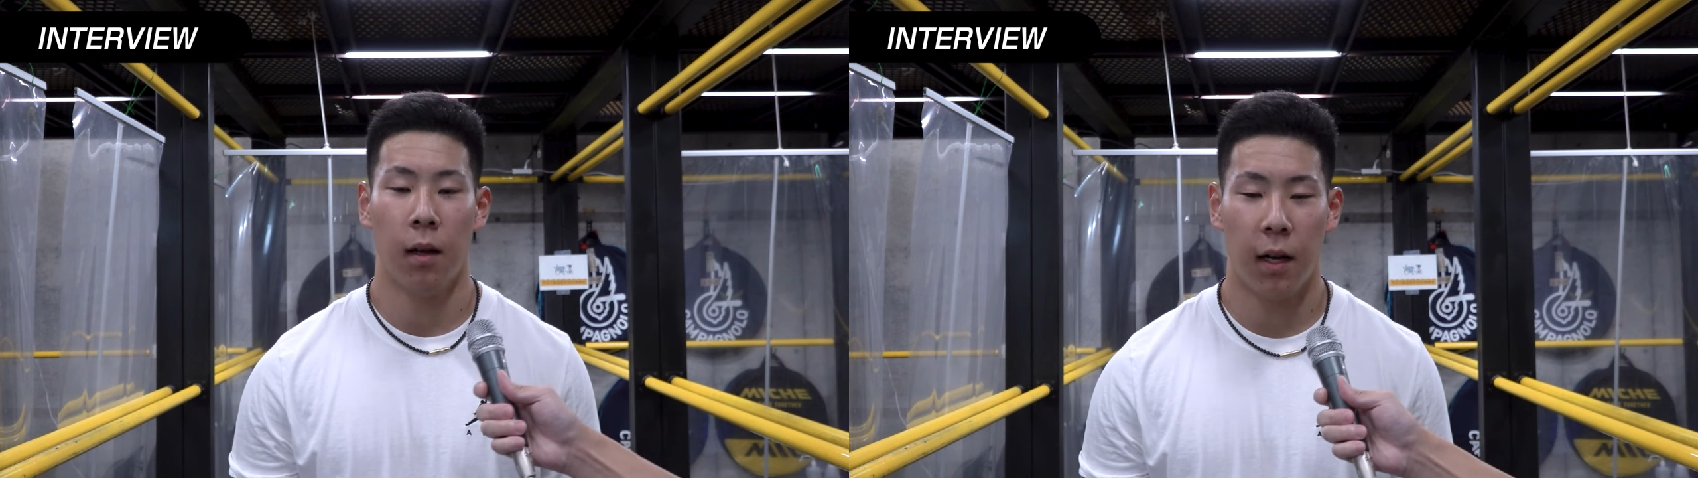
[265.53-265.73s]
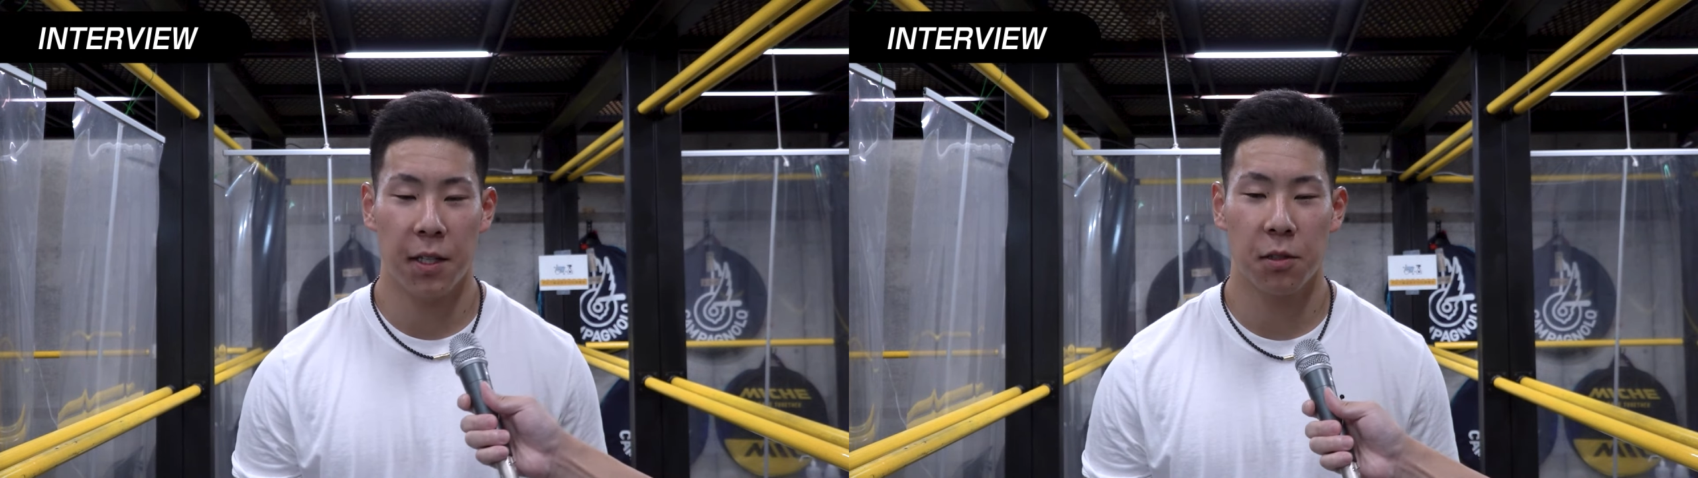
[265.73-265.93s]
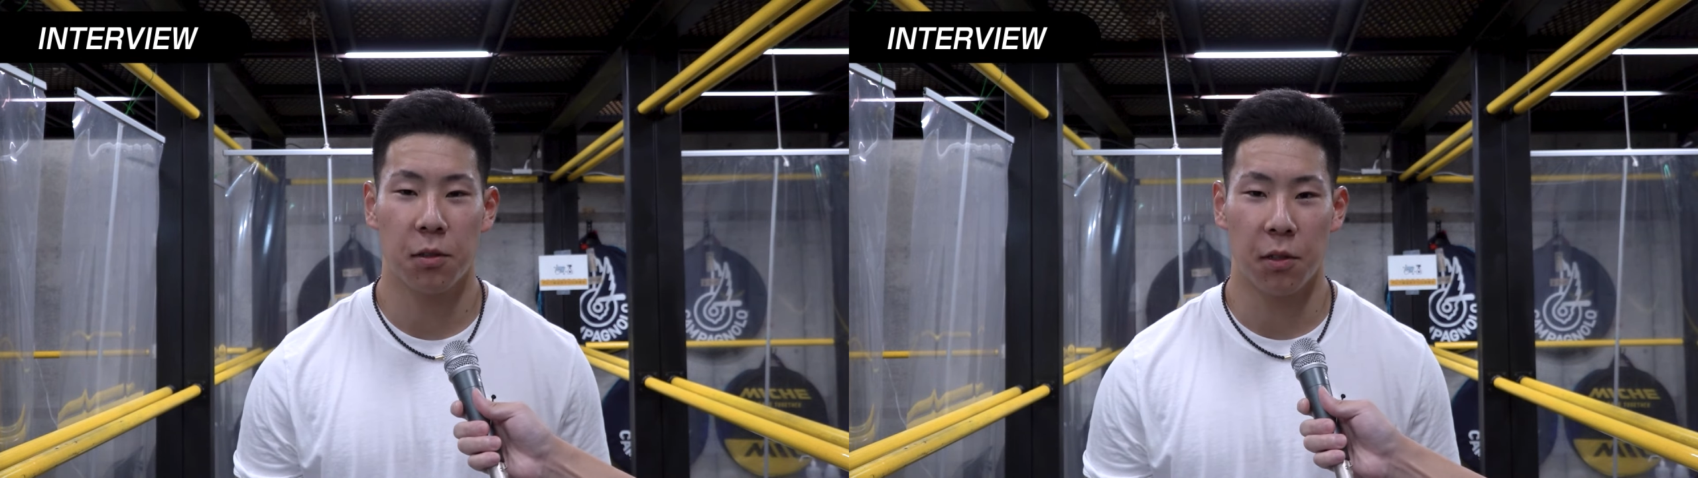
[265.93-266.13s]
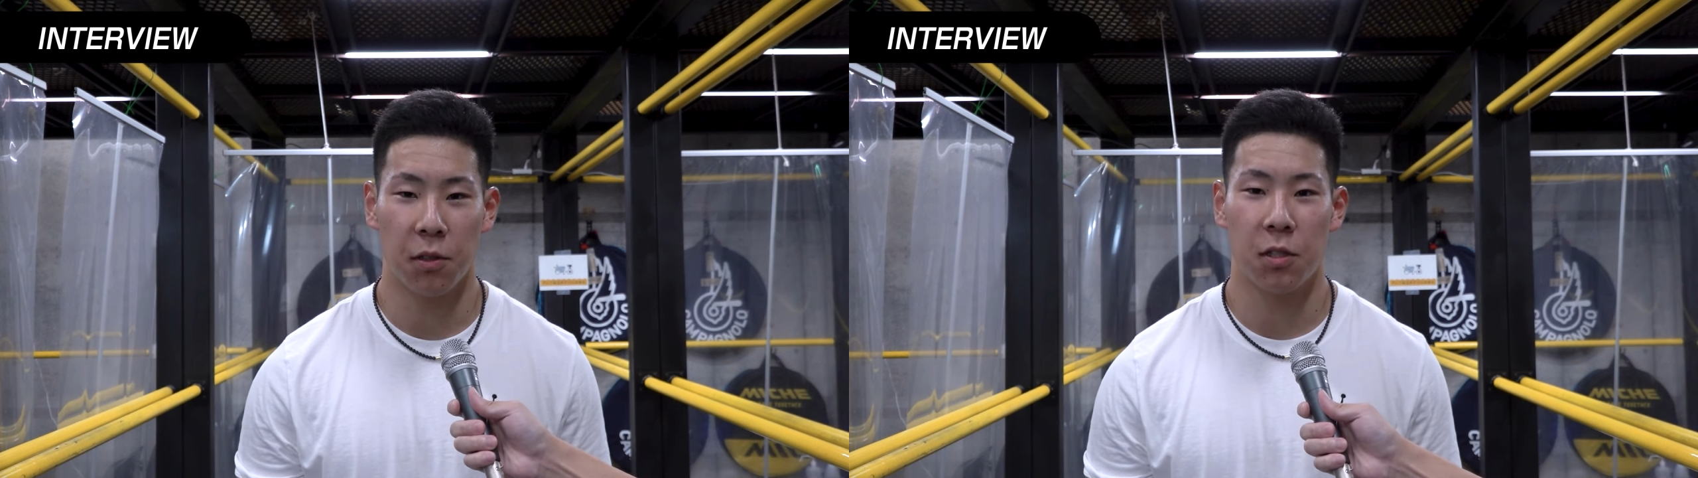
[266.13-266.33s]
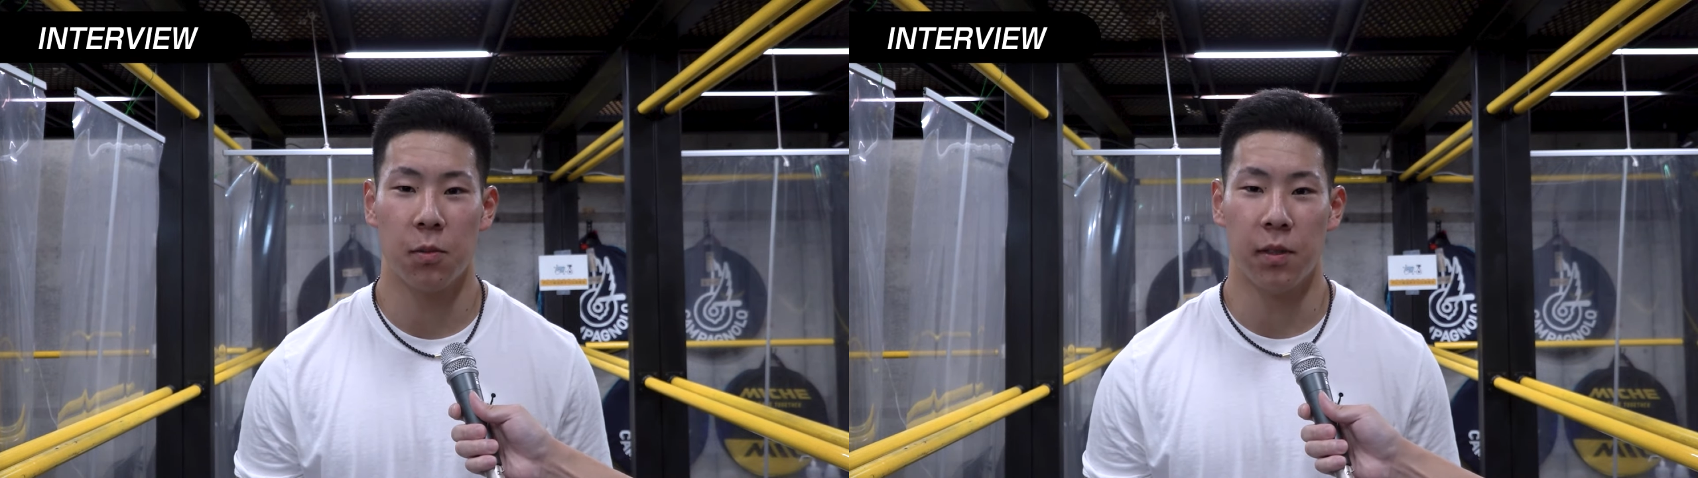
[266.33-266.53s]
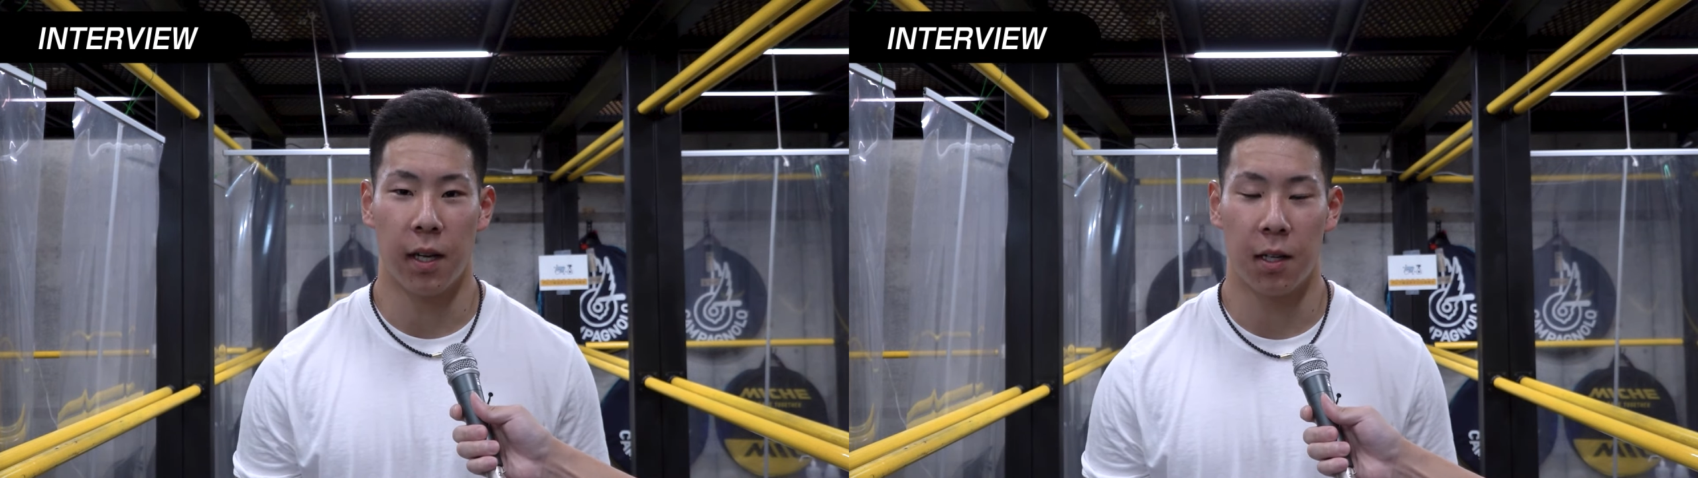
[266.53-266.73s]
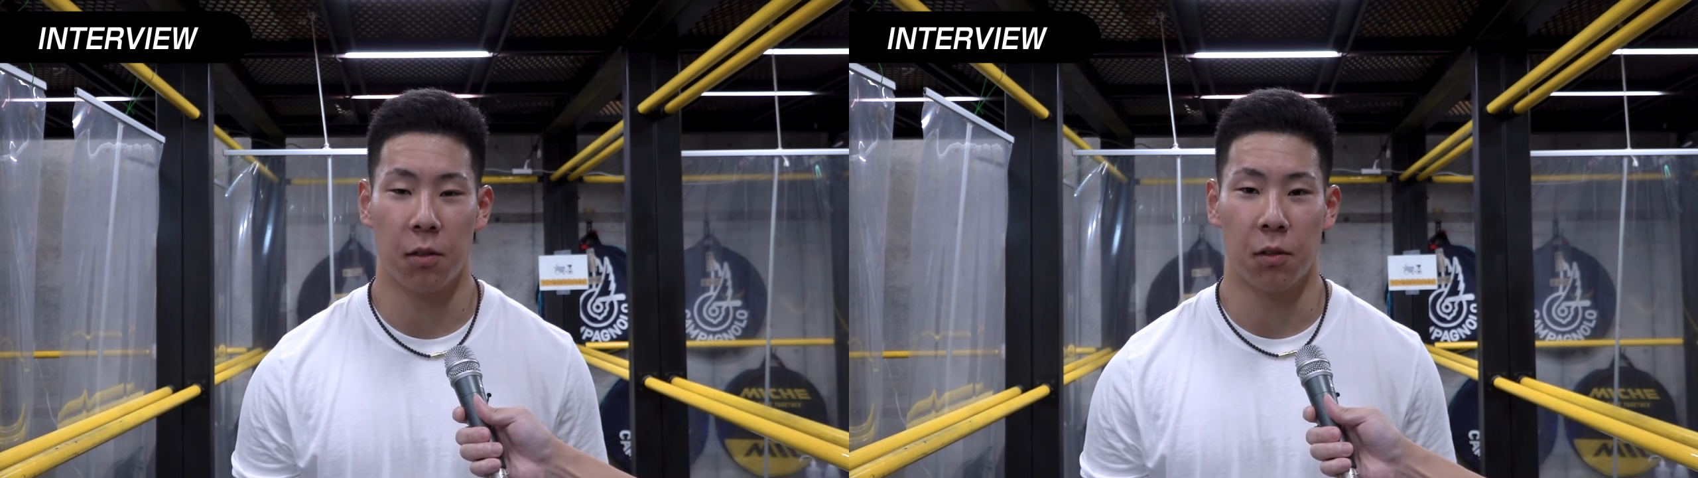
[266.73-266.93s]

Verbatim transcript: はい、ちょっと YouTube でハロ